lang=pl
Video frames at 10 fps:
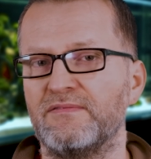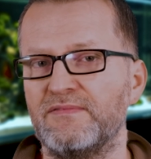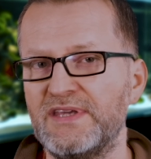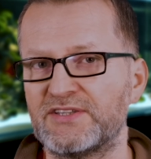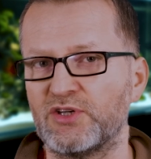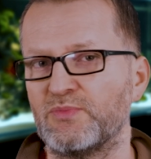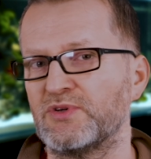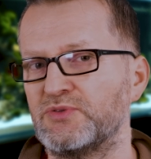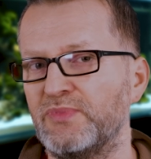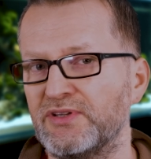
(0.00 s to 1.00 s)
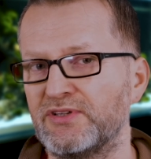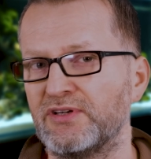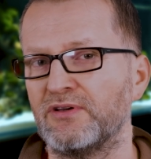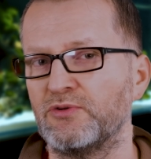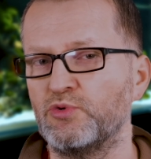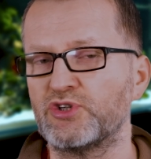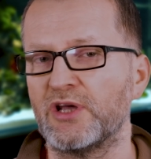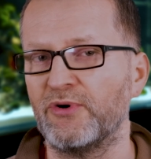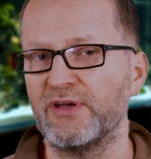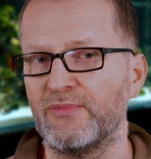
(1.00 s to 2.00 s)
nie są zbyt duże
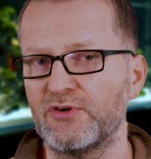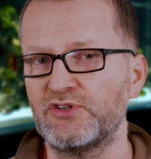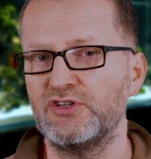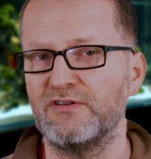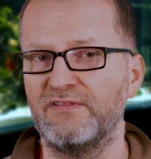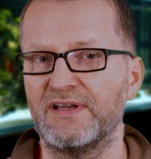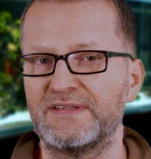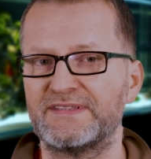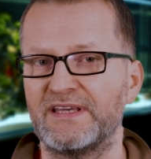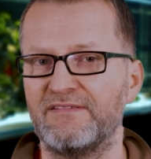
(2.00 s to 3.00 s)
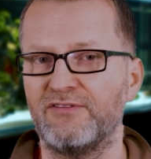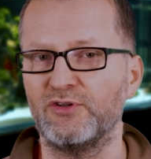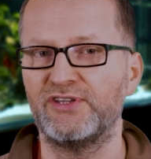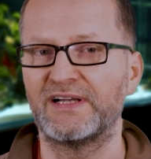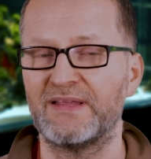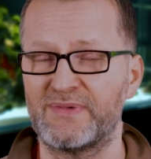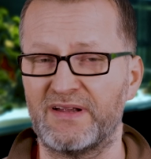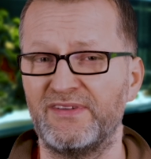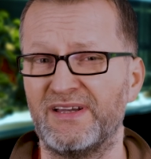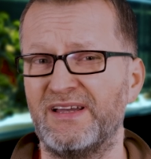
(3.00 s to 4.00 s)
pojemności, więc tej wody tak
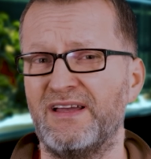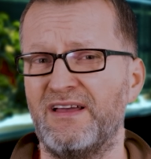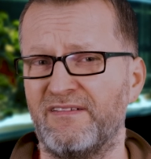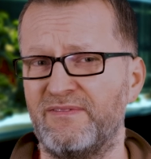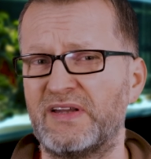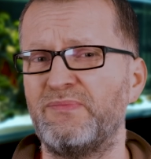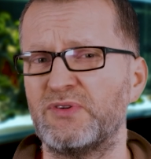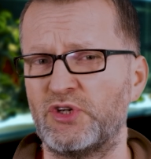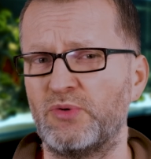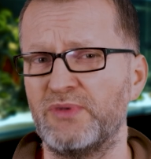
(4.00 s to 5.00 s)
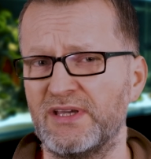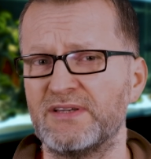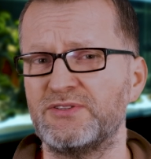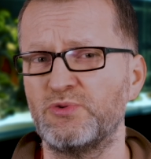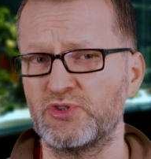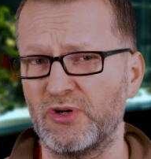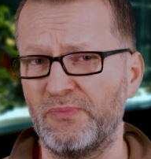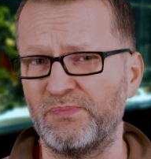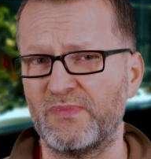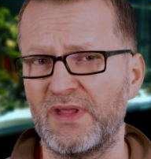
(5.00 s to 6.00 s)
naprawdę wbrew pozorom nie jest dużo.
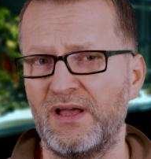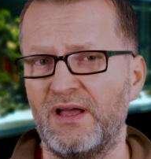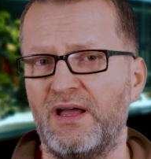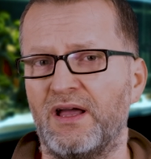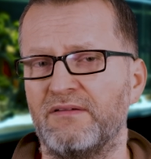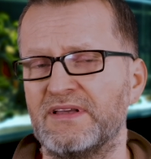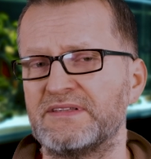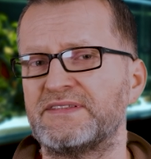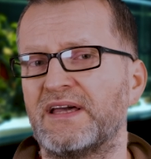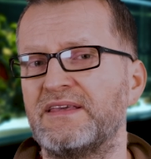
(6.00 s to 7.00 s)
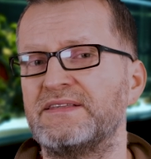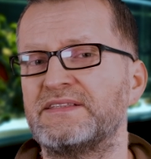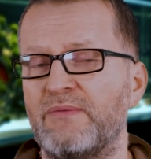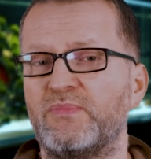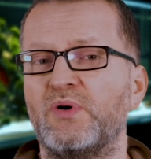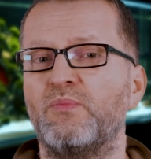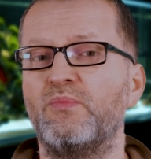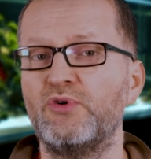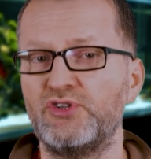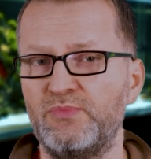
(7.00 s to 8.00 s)
Więc taki samp
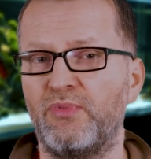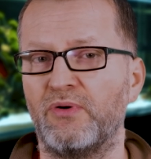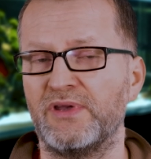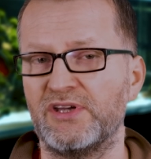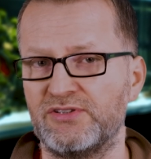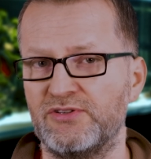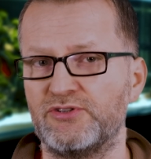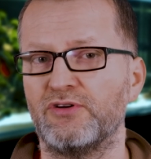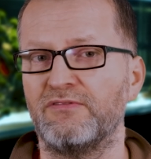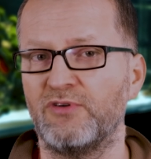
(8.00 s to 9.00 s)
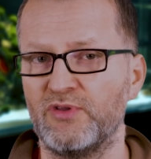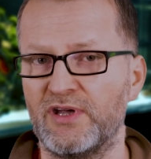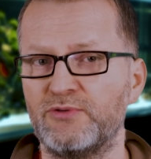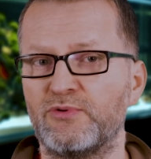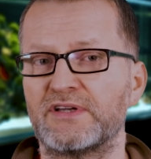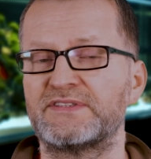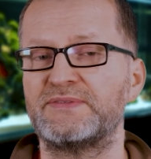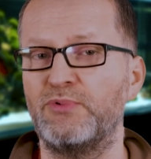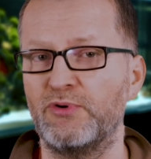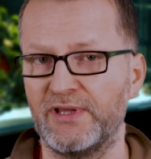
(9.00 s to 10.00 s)
musi pomieścić tą wodę, która
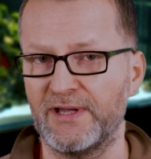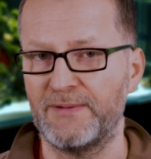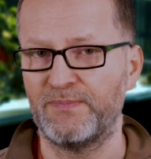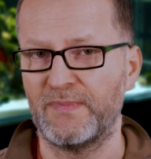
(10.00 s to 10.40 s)
spłynie